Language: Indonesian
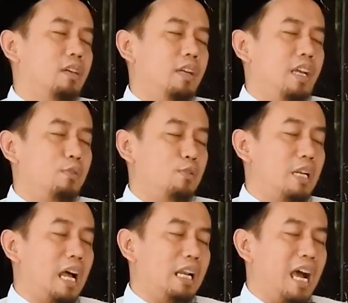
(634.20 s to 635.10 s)
eh
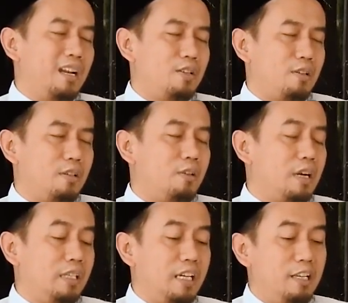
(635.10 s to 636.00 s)
gusila anang ansor
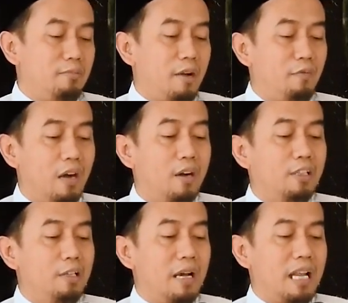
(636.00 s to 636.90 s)
koran nerima
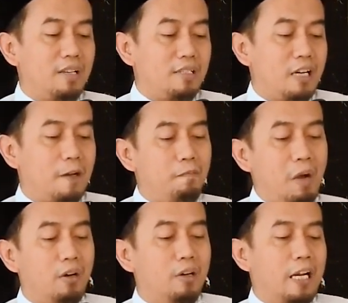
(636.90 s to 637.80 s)
fagodi ansar
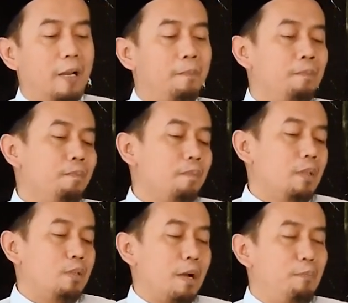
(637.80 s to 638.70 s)
pakola
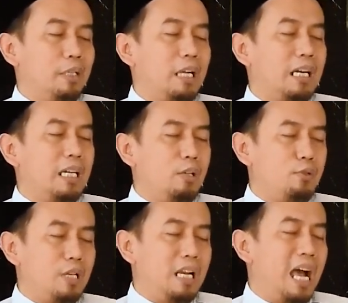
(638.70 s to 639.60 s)
sampai kaken iku
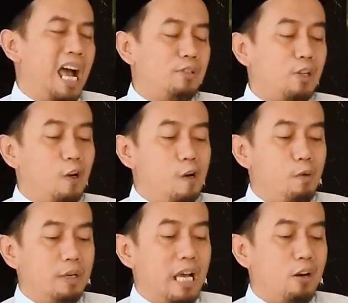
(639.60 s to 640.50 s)
silanang ansor
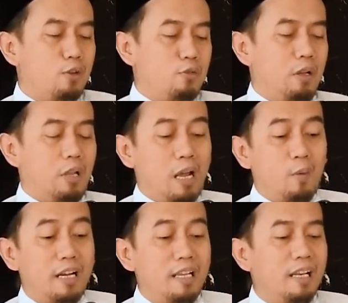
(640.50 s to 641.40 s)
ngomong ya Rasulullah
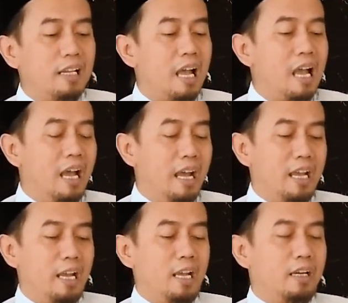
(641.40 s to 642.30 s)
hewanian ya
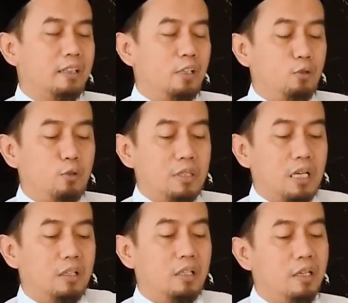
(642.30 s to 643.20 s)
eh keten utusan
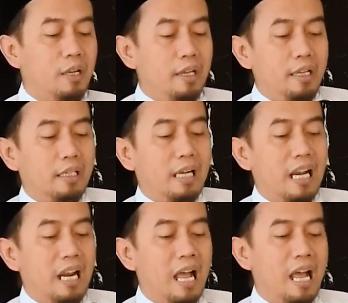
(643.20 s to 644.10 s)
Allah
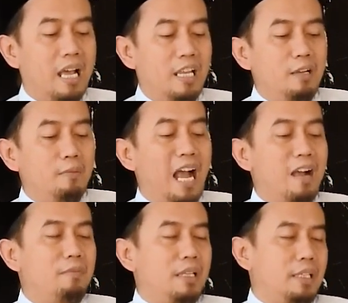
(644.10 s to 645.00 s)
ingkana
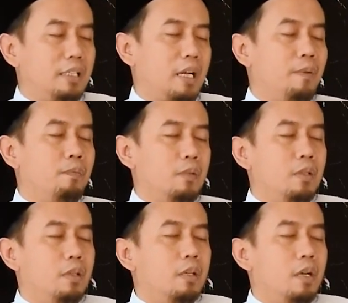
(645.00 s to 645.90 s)
ibna amatika
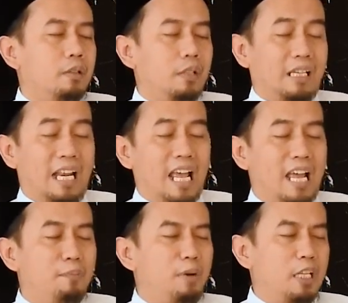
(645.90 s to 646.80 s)
keten
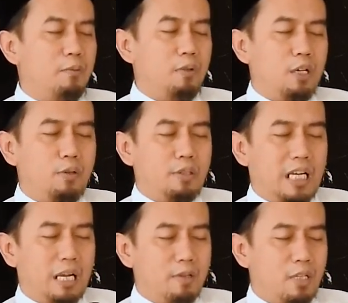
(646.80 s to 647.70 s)
kelepen ngipun iku
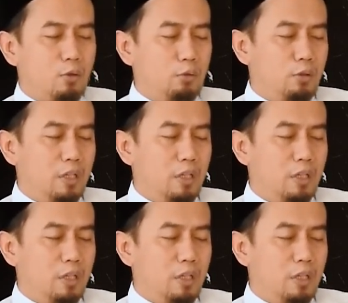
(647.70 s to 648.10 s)
jadi kemasin kudu